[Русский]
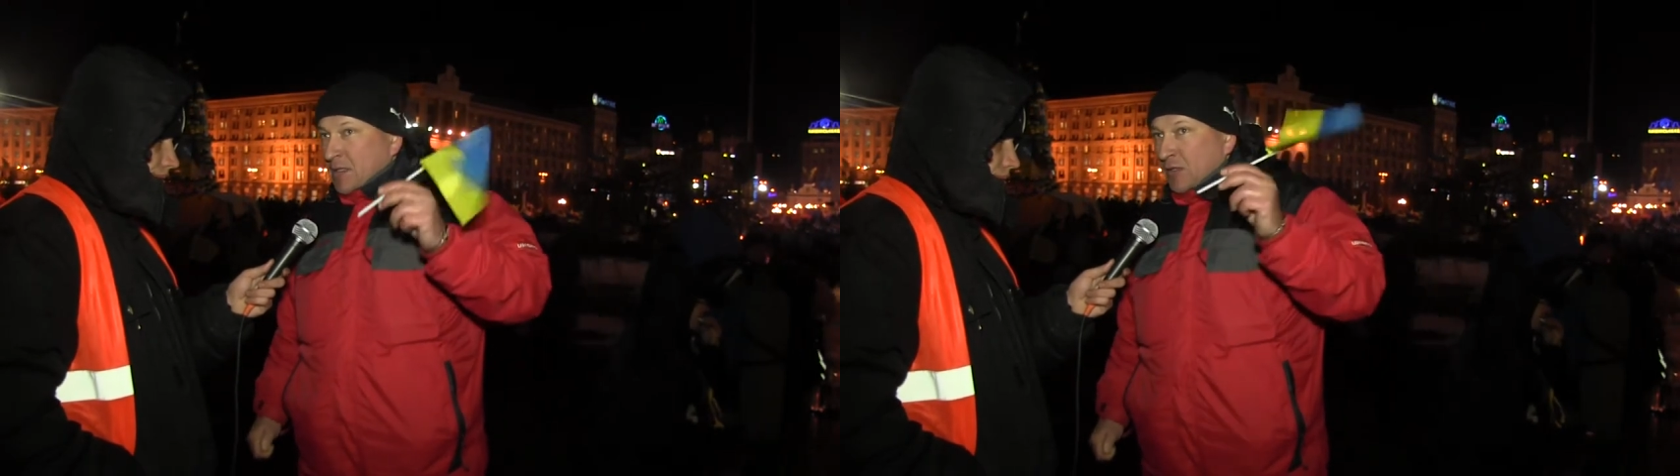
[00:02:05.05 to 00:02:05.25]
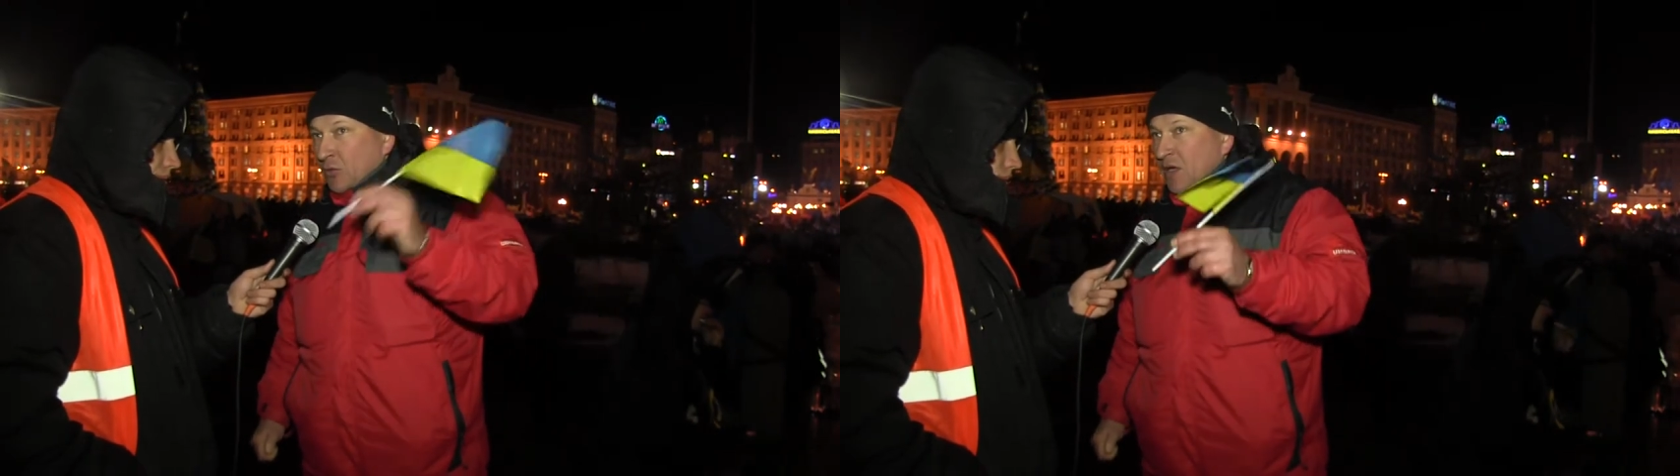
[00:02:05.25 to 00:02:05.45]

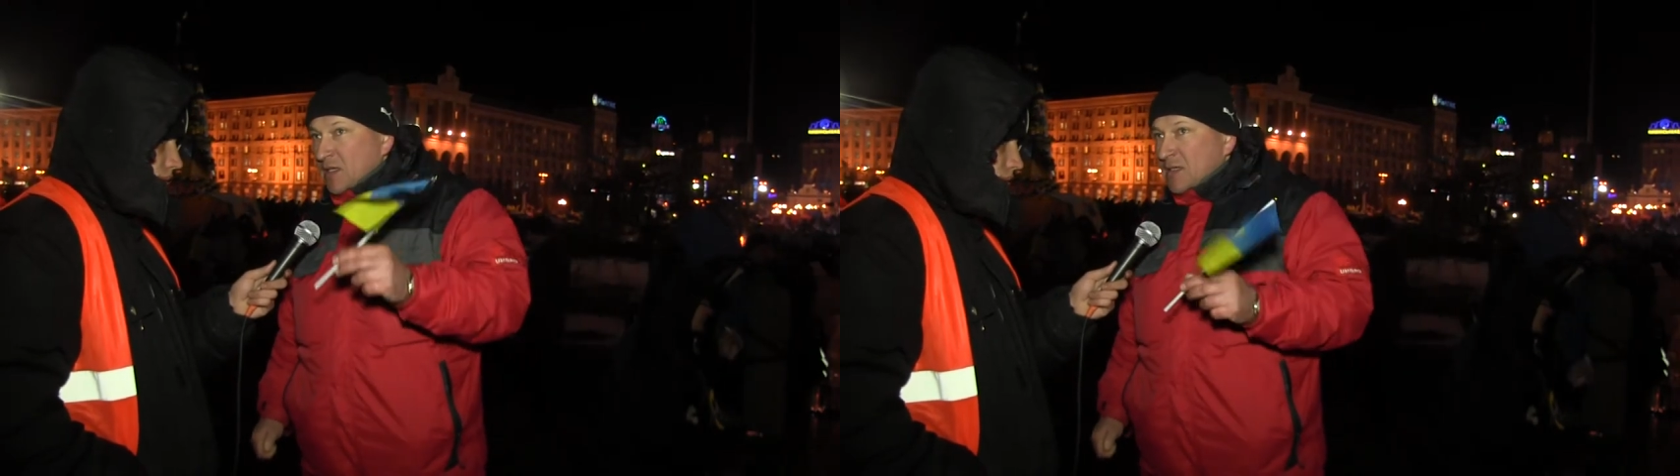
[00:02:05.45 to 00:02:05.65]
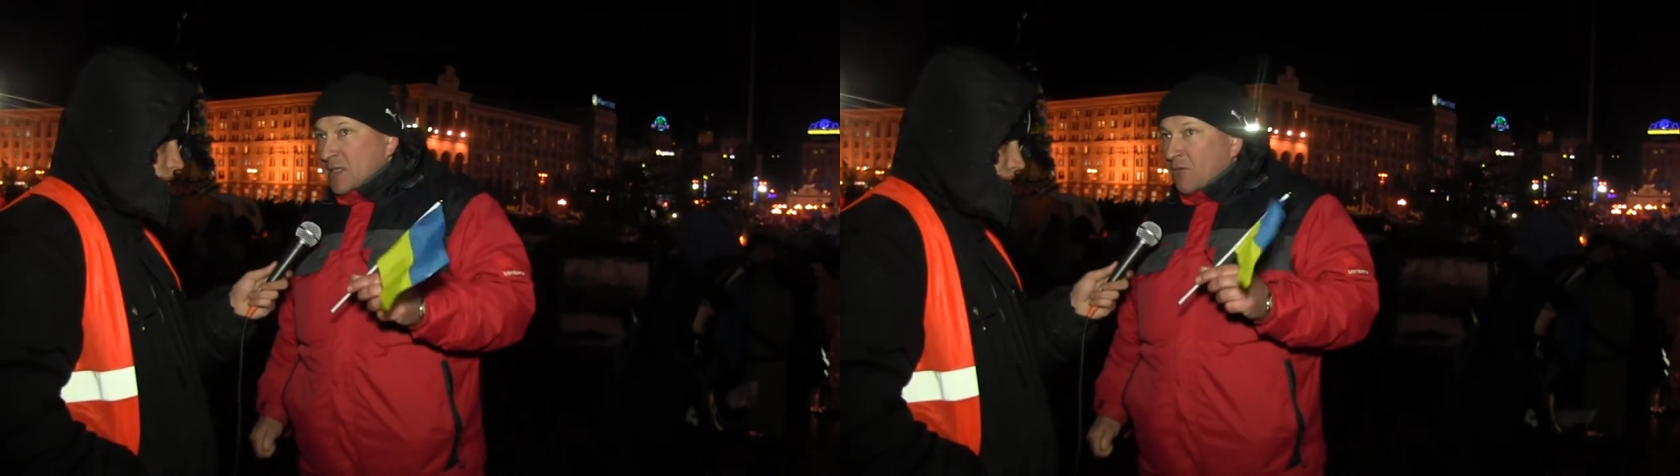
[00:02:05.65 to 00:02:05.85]
которые
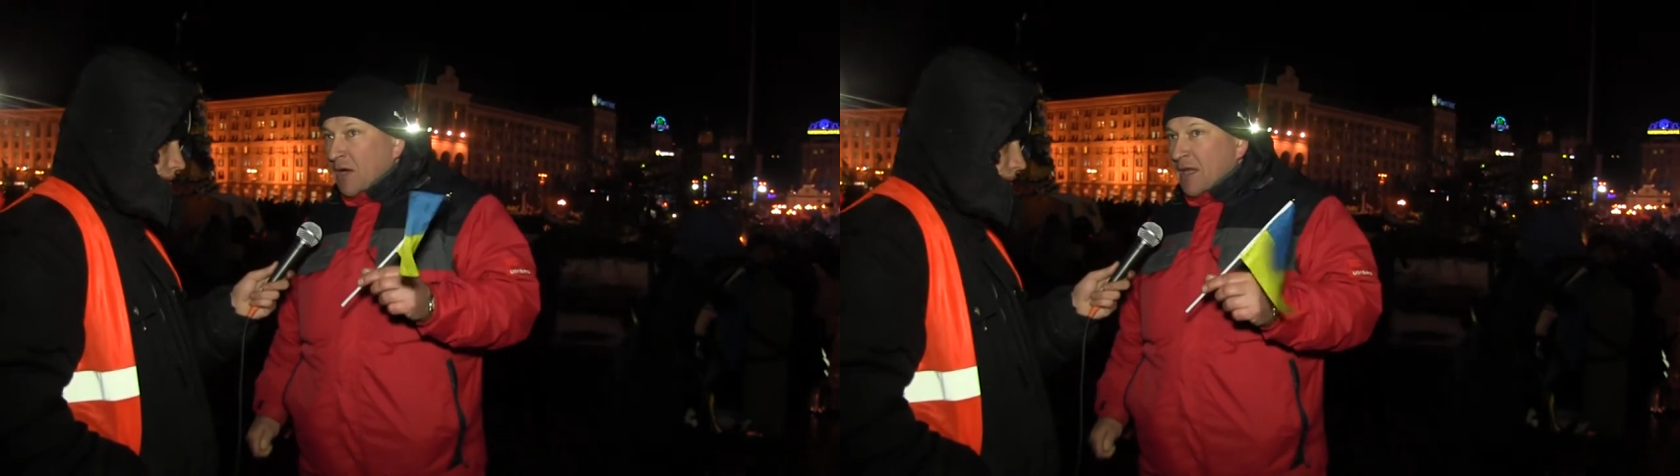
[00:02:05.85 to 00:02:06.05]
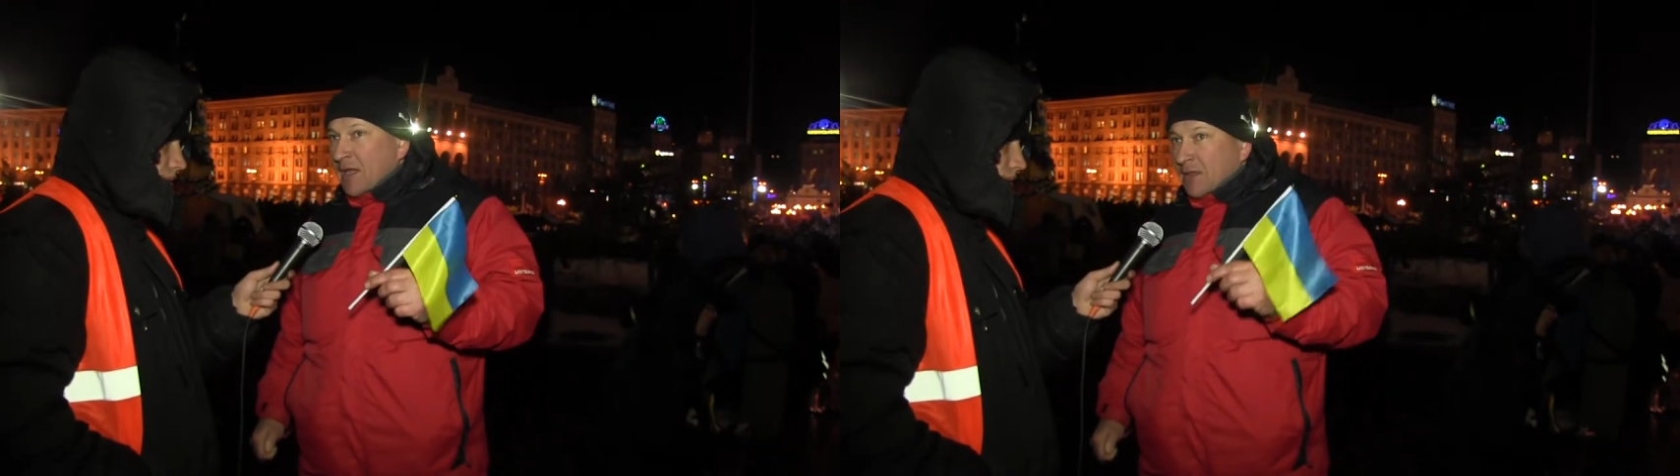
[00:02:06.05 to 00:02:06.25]

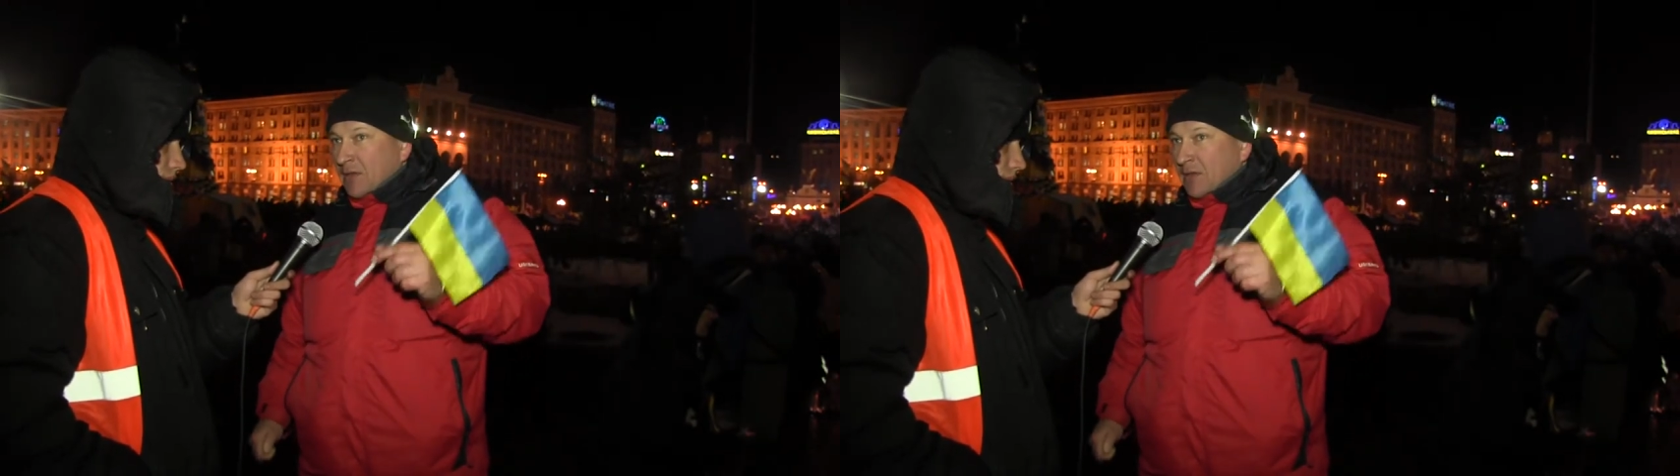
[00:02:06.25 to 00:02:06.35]
создавали